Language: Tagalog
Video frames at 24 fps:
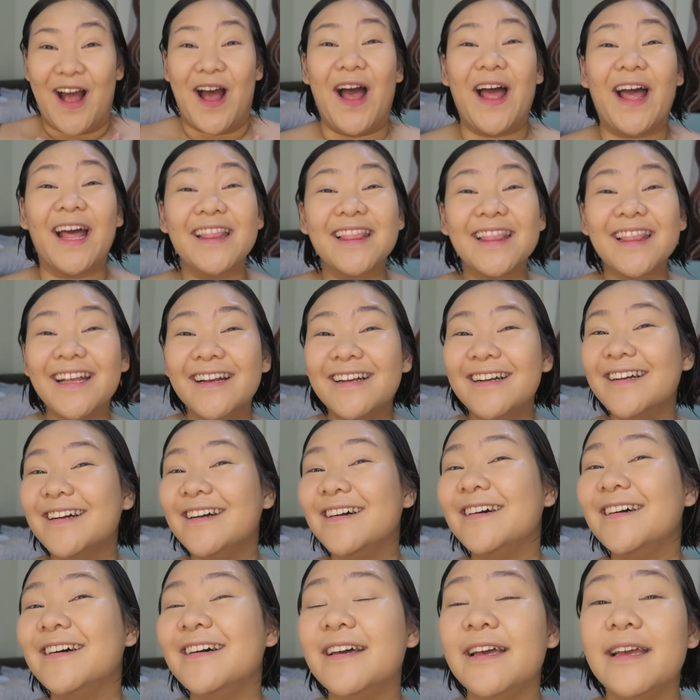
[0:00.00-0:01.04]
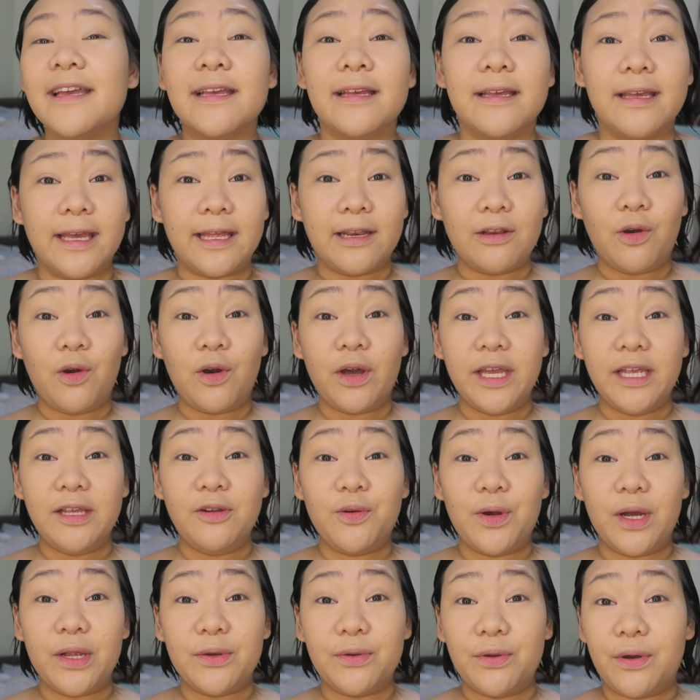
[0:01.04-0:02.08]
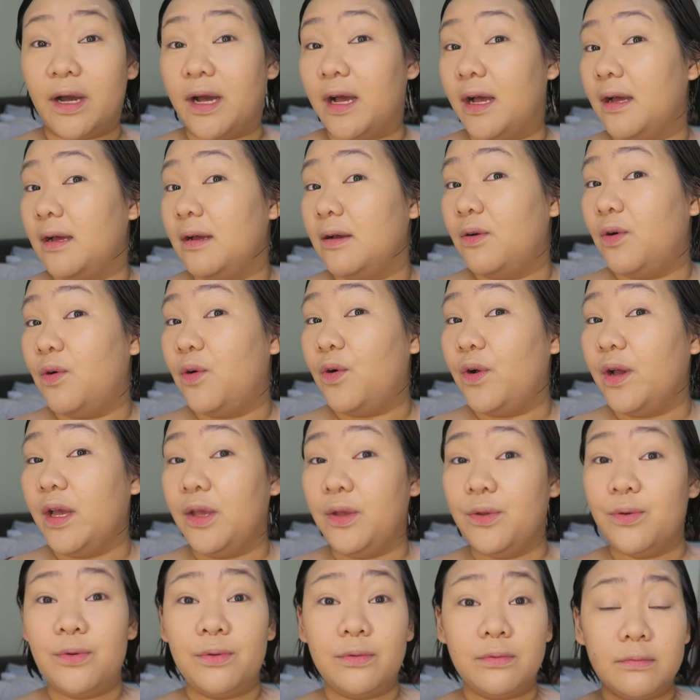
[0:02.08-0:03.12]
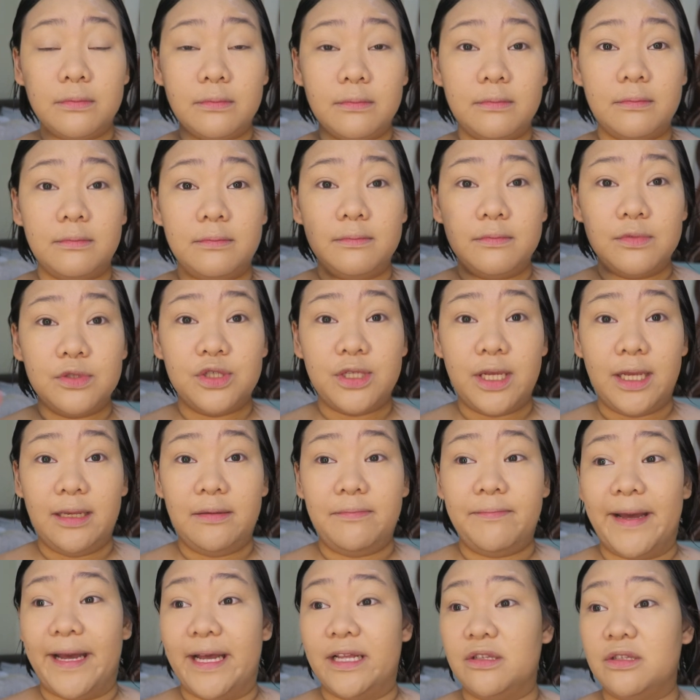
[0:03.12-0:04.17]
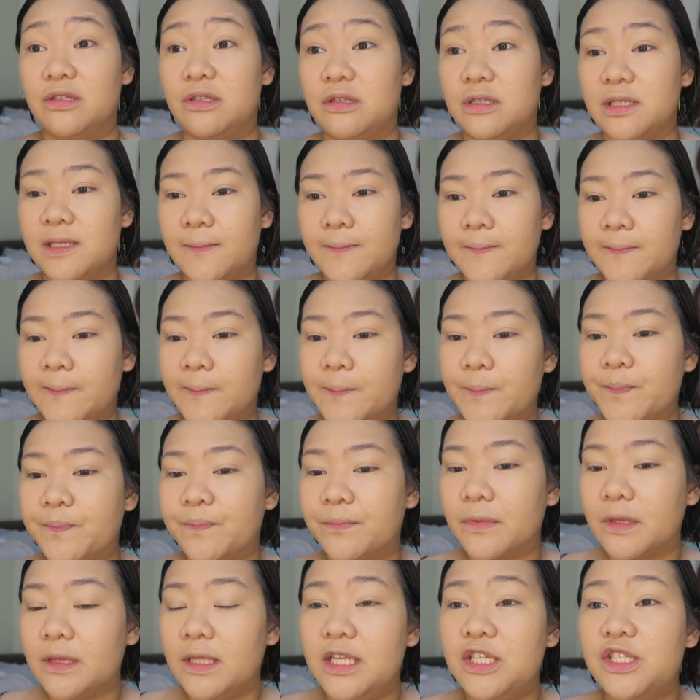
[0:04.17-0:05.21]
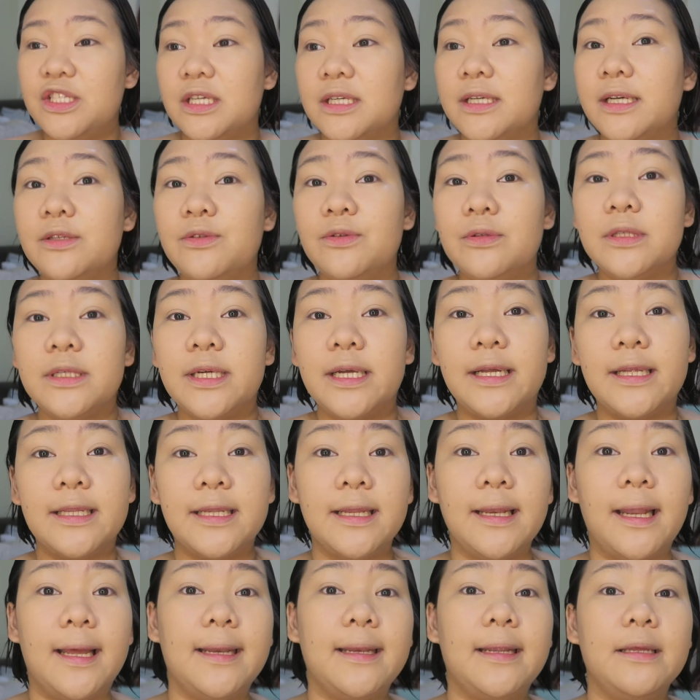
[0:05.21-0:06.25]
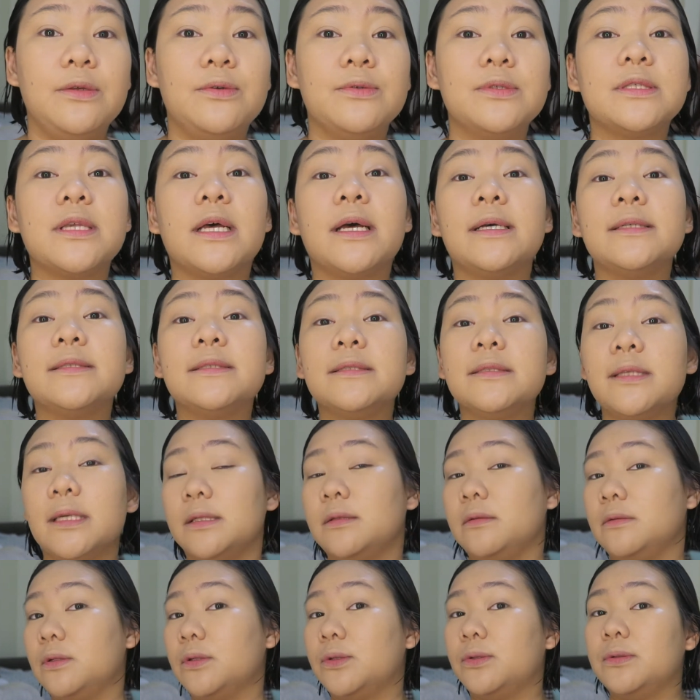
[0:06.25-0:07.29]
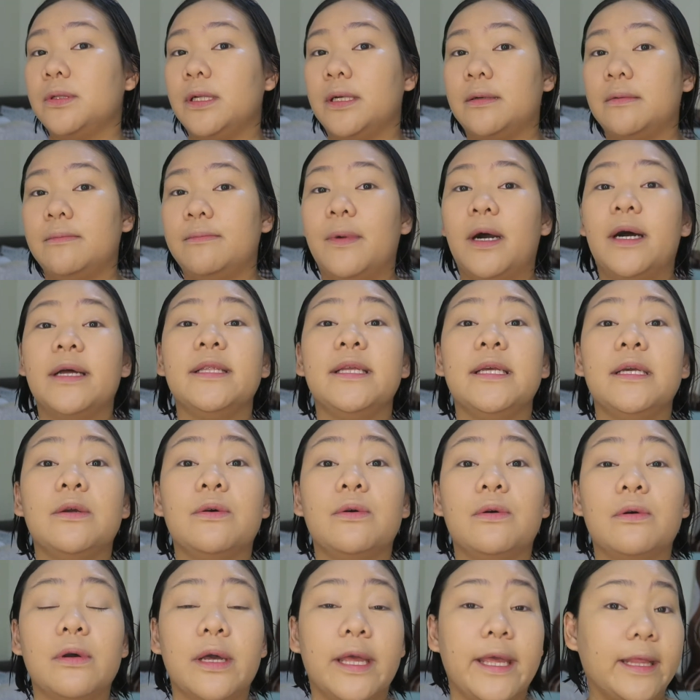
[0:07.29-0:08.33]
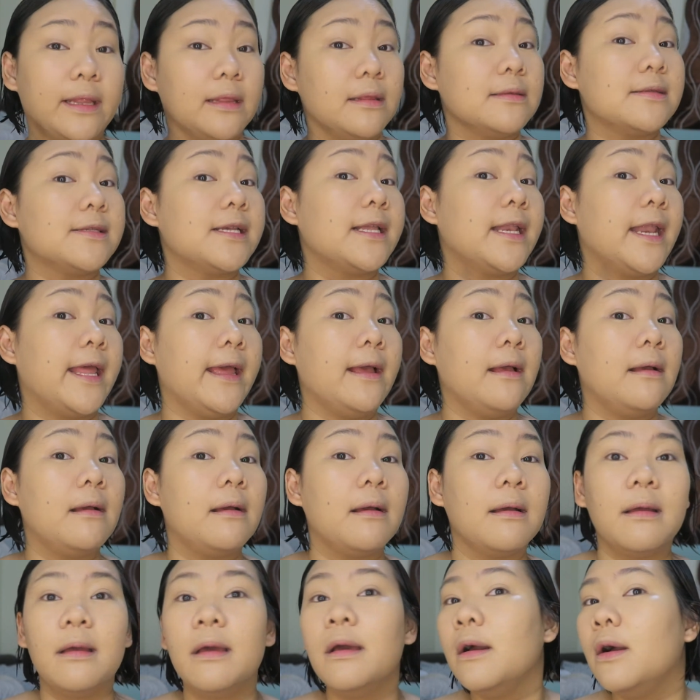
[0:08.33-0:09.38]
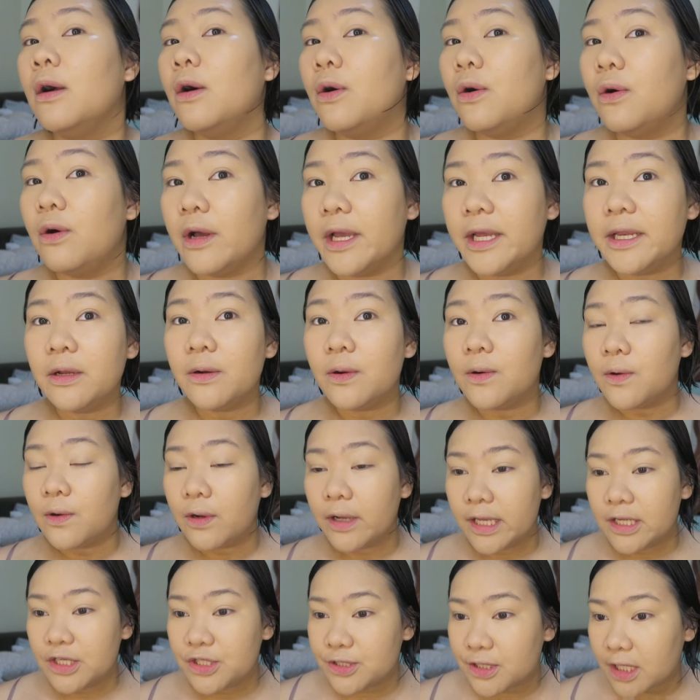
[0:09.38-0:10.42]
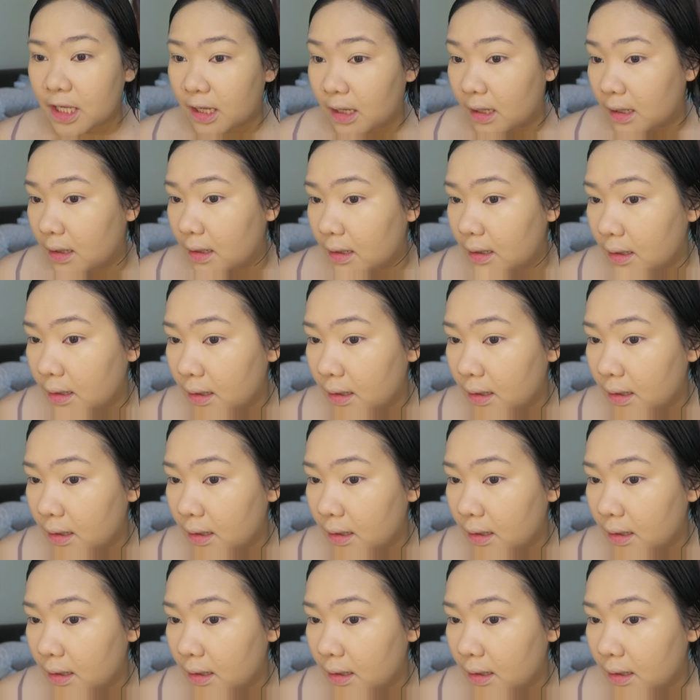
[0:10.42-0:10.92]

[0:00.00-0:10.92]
lahat. And okay yung ano ah, okay yung shade match. Hindi siya ganun ka nalalayo sa skin tone ng body ko and sa neck. Okay na okay siya.